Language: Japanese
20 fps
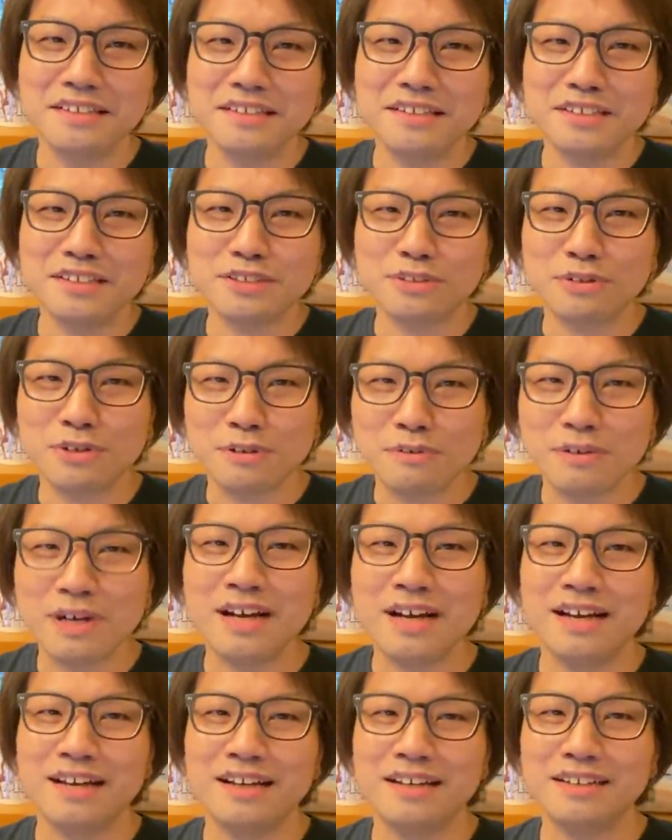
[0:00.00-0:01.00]
それ
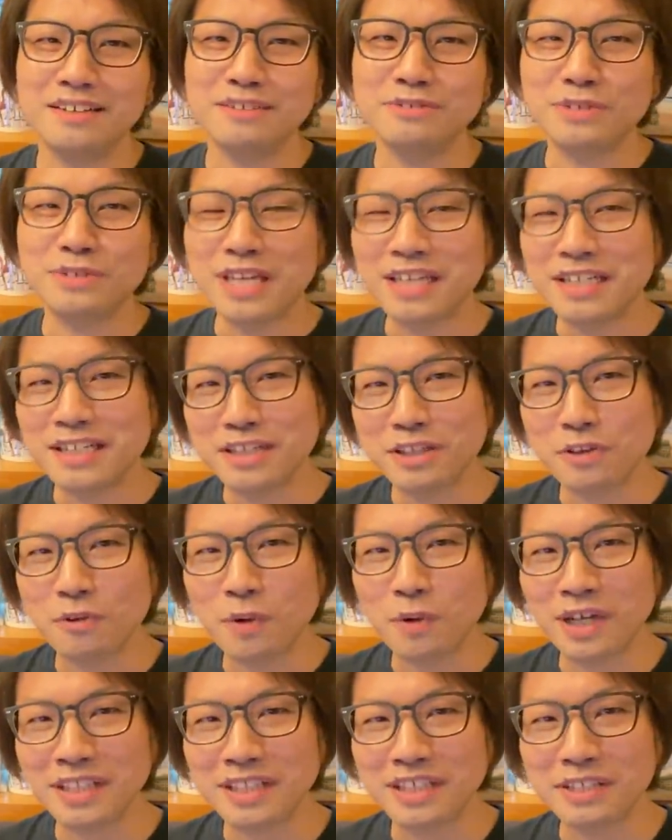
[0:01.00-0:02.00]
は受け入れて
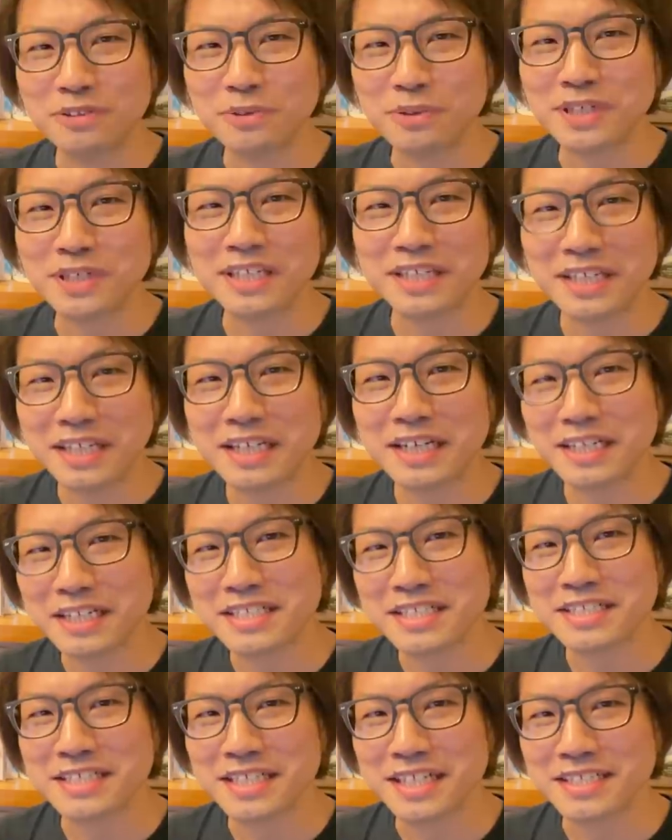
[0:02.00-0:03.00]
おかないといけない
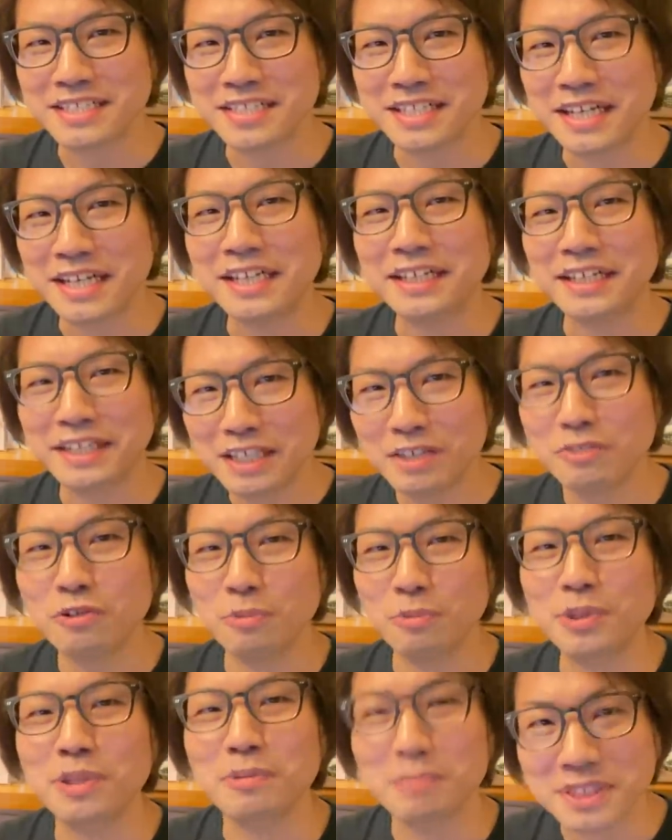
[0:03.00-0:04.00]
話なんじゃないかなと
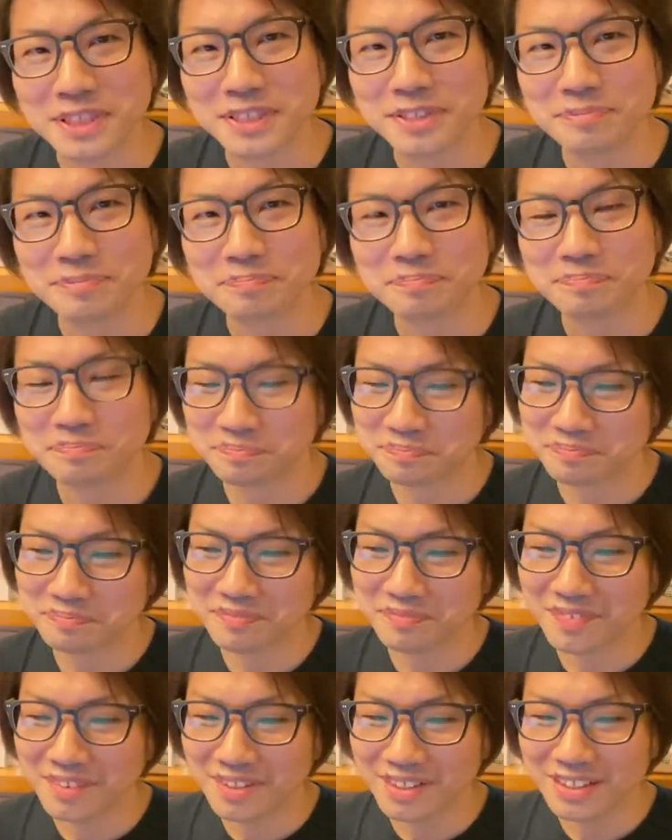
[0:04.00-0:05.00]
思ってます。
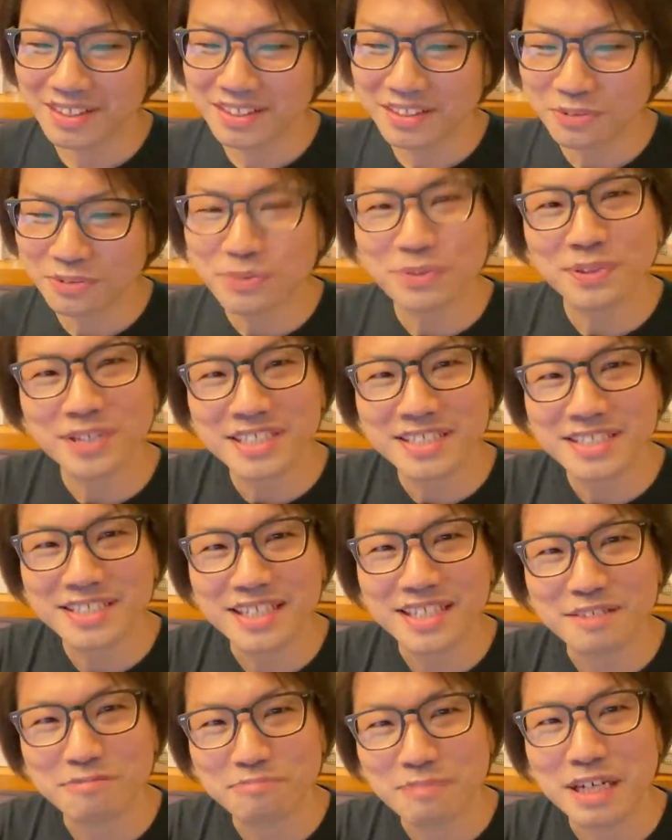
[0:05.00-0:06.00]
という感じ
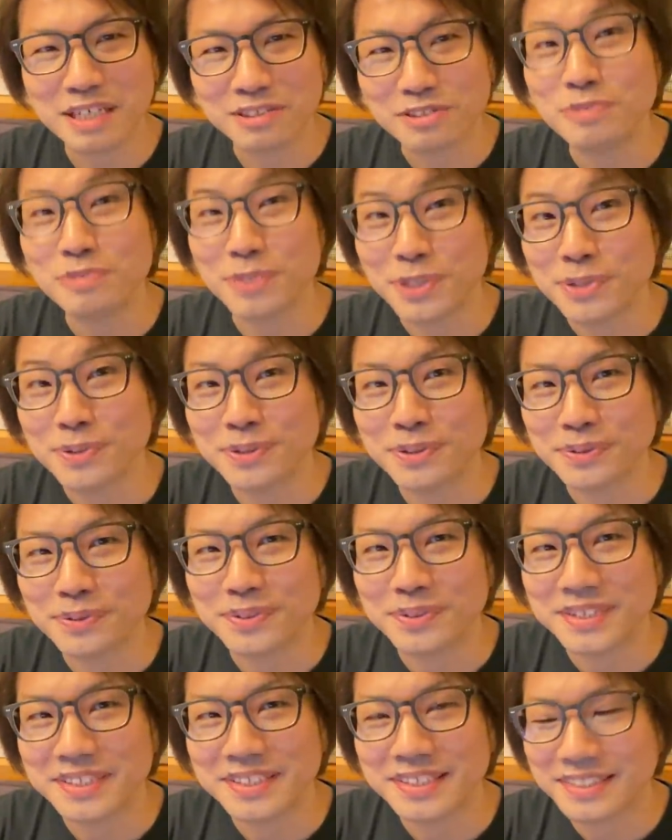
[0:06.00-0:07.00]
で、まあグループによるってこ
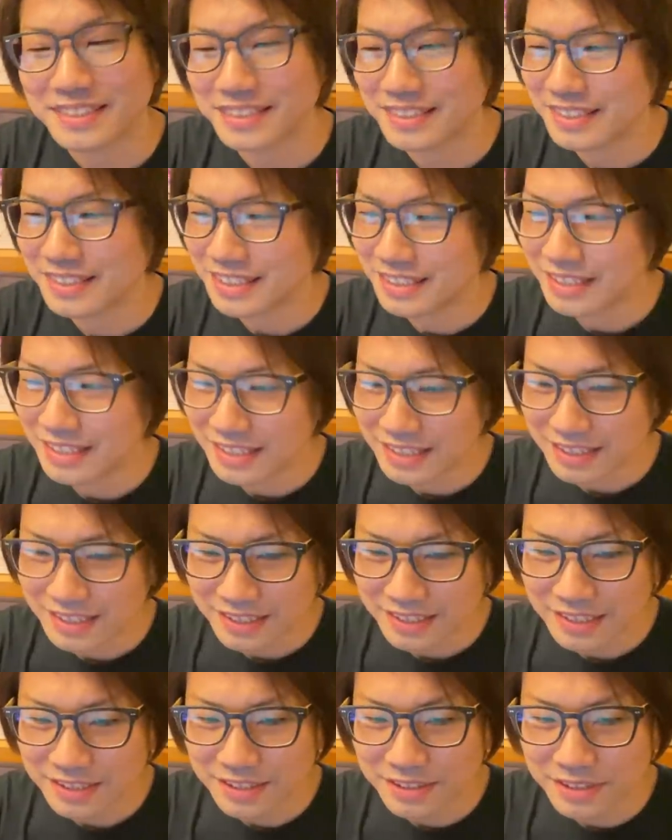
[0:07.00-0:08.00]
とです。
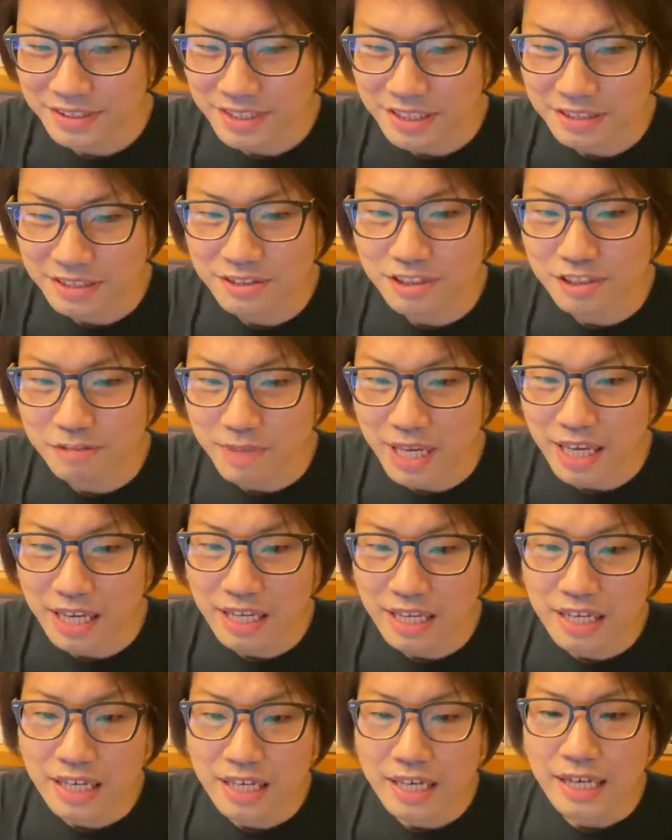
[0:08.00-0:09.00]
で、続いていつつめ。
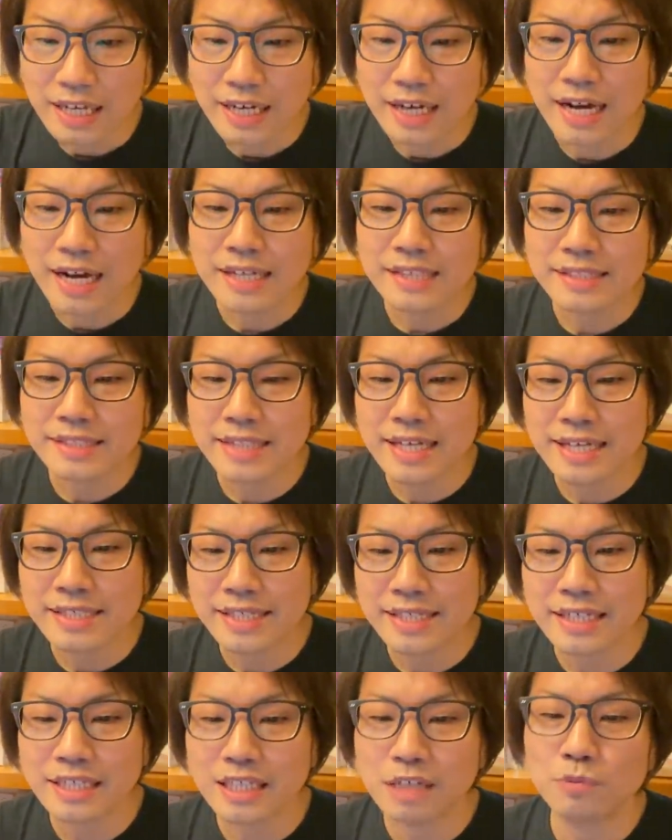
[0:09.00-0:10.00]
完成
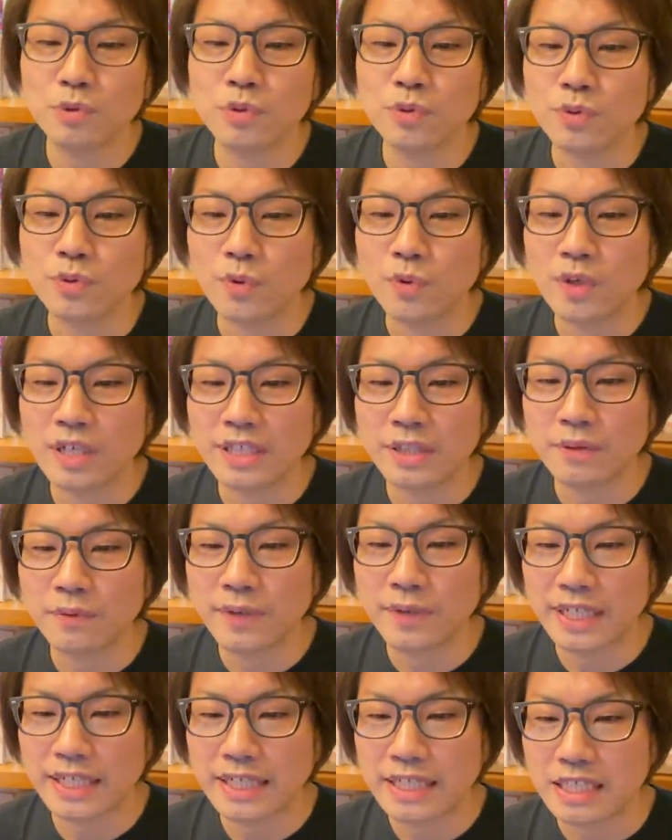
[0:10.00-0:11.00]
されたものにお金
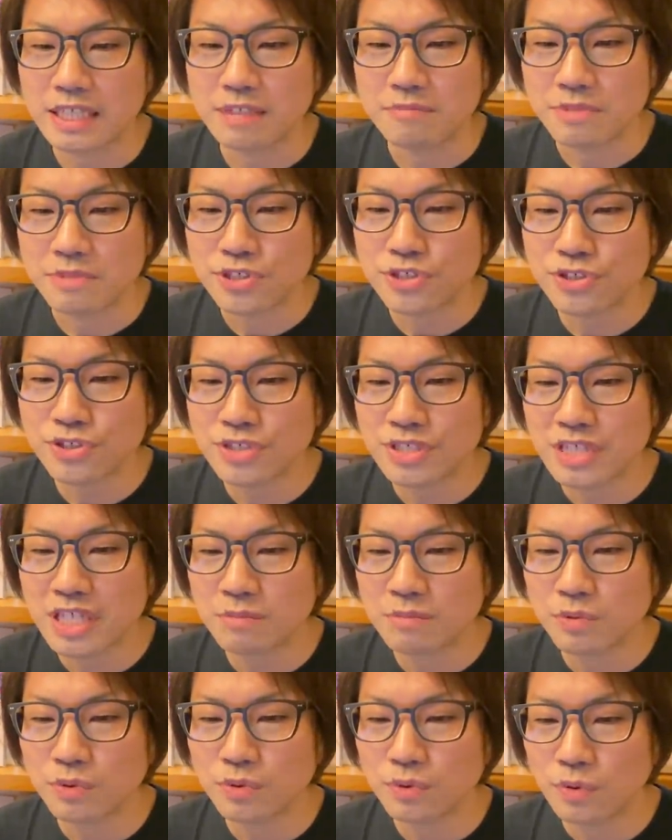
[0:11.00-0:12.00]
を払い、未熟
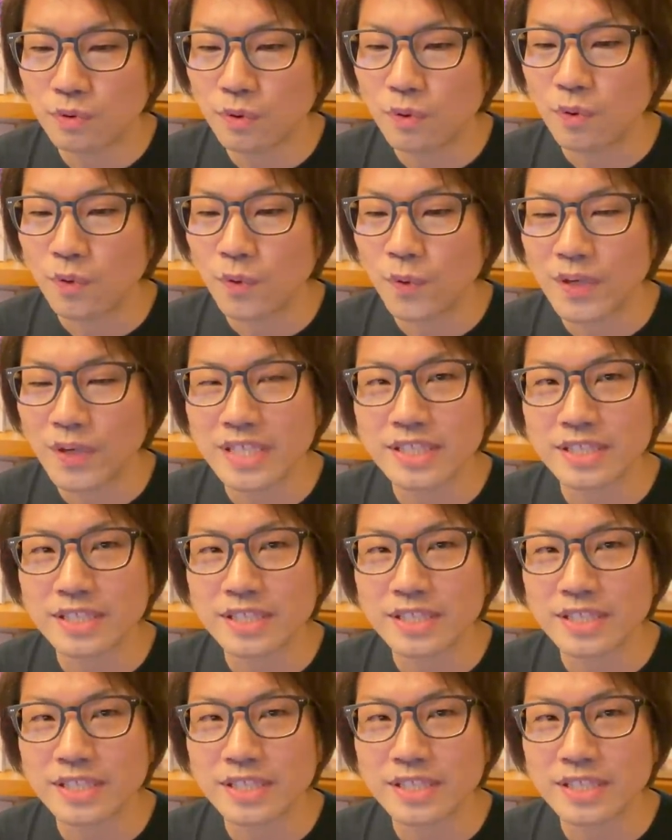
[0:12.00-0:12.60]
なものを応援